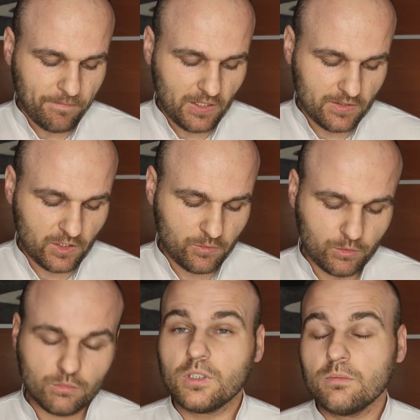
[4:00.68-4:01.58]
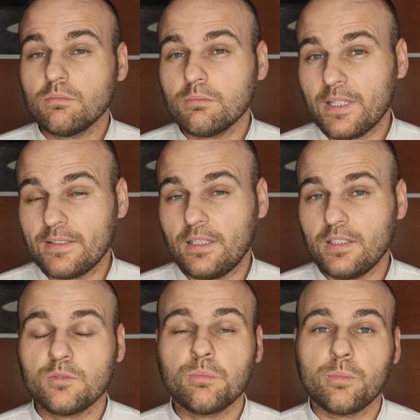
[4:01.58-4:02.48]
zespół.
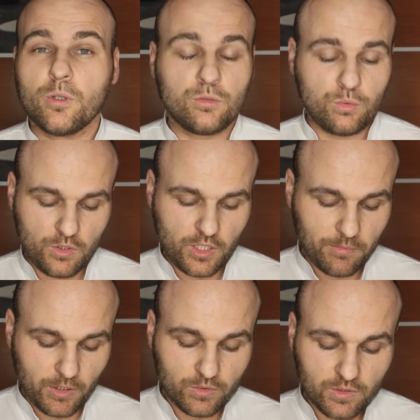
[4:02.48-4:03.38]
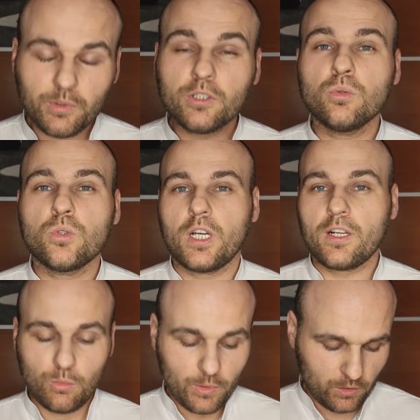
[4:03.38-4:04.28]
Mercedes po prostu dzisiaj miał zbyt dużo
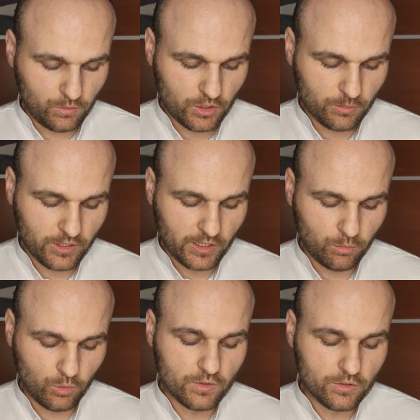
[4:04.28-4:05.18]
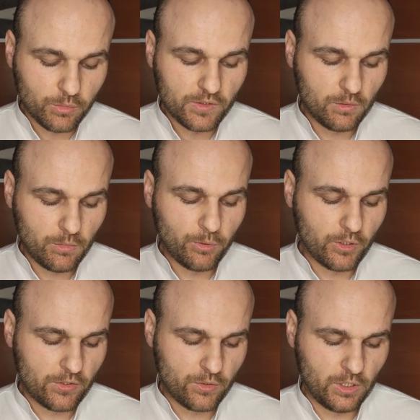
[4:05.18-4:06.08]
argumentów, żeby Red Bull sobie z nimi
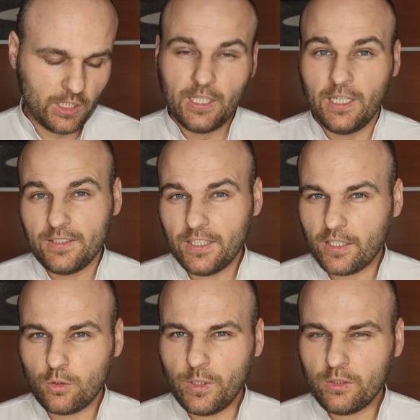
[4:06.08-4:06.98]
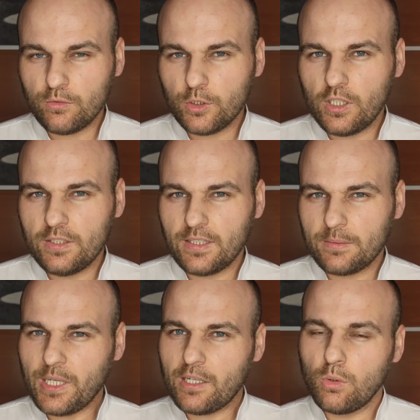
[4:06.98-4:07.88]
poradził. Tych argumentów z kolei
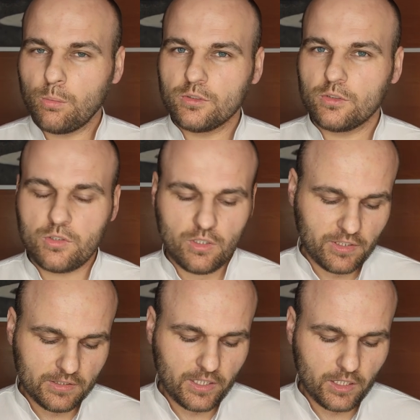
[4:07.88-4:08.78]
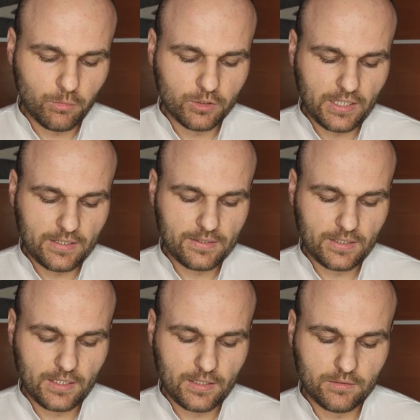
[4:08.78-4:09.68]
zabrakło po stronie Waltrego
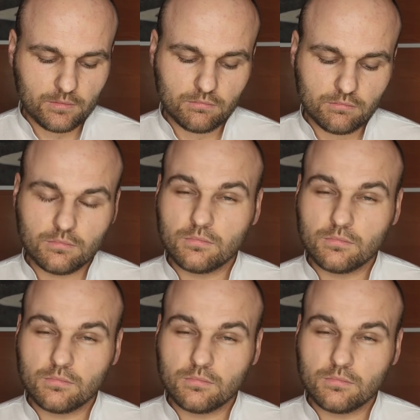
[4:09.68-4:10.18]
Bottasa mm,